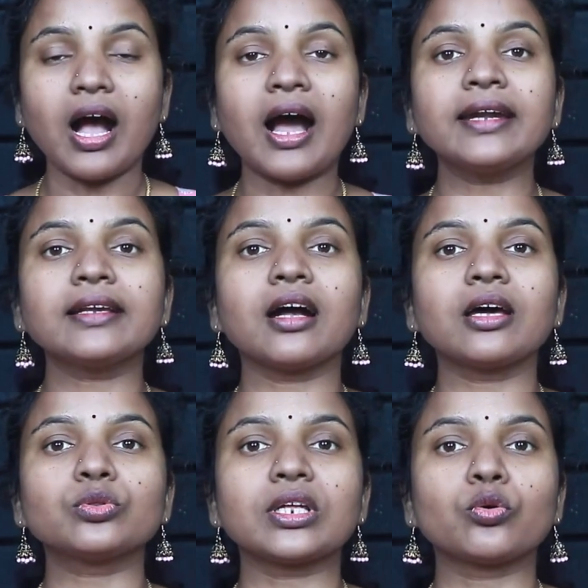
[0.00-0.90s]
ఆడి
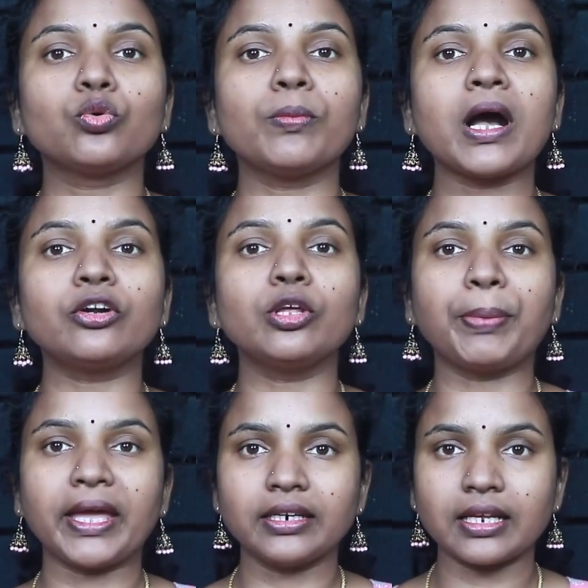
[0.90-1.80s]
కారు తన కుమారుడి
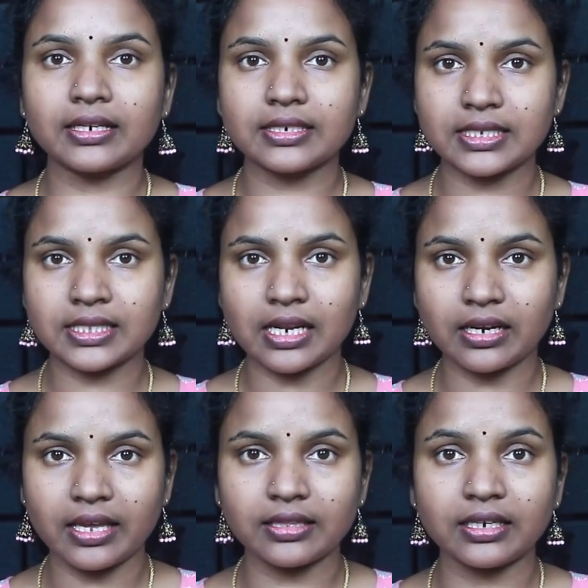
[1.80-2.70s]
పేరిట
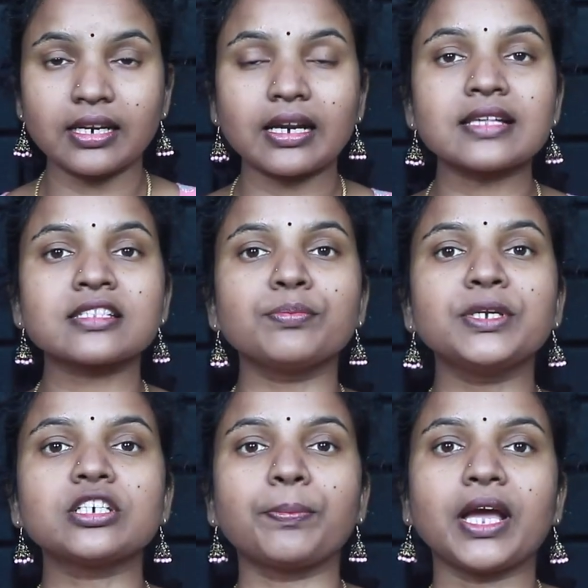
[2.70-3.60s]
రిజిస్టర్ అయిందని రాష్ట్ర
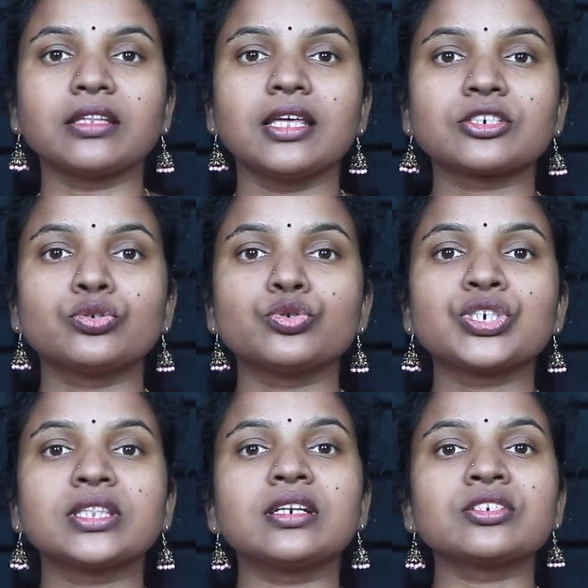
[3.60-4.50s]
బీజేపీ అధ్యక్షుడు
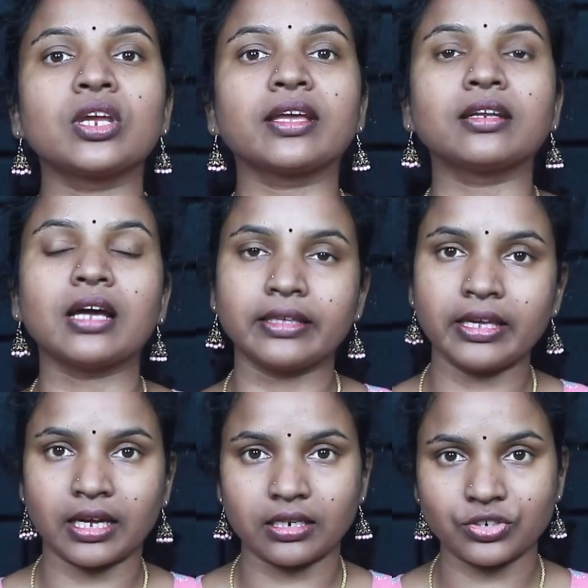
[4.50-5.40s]
చంద్రశేఖర్
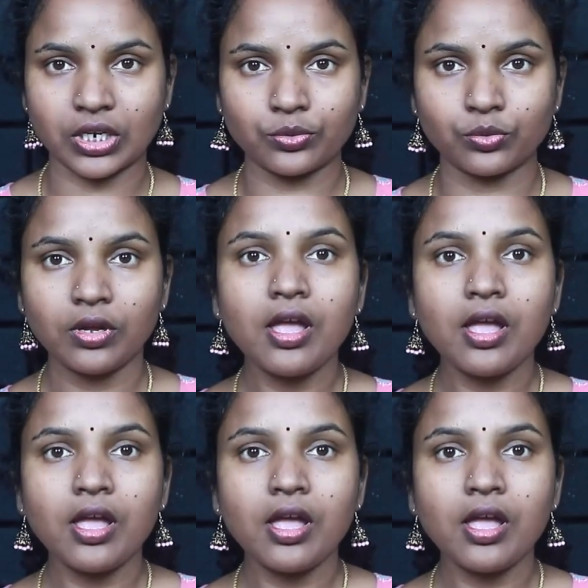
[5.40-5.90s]
అంగీకరించారు